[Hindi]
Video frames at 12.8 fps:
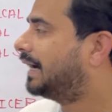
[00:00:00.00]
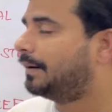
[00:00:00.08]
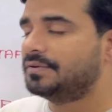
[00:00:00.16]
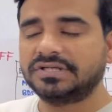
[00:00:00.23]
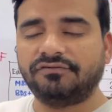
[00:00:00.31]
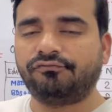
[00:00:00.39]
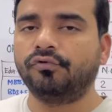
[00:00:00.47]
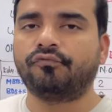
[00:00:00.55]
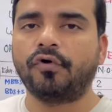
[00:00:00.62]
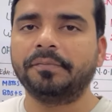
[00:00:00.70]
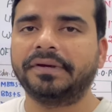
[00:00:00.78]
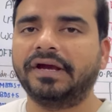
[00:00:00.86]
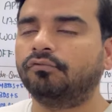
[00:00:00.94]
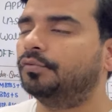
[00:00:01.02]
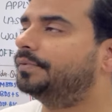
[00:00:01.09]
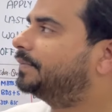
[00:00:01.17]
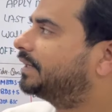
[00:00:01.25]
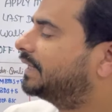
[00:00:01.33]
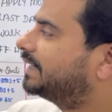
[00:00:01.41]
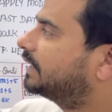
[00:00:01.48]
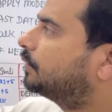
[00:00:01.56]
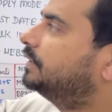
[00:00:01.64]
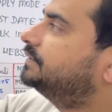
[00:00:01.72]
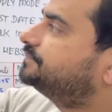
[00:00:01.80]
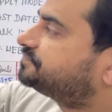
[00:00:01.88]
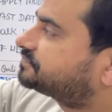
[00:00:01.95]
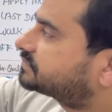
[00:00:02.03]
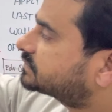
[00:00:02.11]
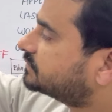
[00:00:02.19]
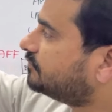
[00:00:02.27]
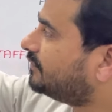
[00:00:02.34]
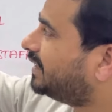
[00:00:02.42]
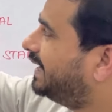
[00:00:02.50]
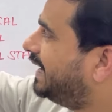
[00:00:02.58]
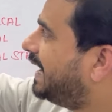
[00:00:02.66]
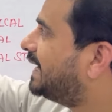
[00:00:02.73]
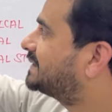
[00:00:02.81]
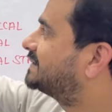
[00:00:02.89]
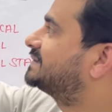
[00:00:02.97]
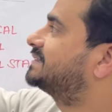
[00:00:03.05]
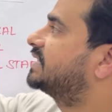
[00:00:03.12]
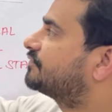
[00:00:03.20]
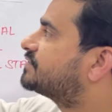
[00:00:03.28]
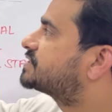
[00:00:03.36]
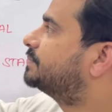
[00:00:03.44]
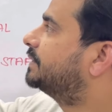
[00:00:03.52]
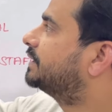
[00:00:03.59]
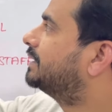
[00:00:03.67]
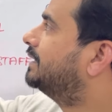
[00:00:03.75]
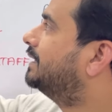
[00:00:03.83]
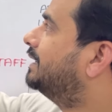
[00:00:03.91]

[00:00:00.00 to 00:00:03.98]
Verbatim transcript: अब इसका फुल फॉर्म क्या है वो भी मैंने लिखा हुआ है एक्स सर्विसमैन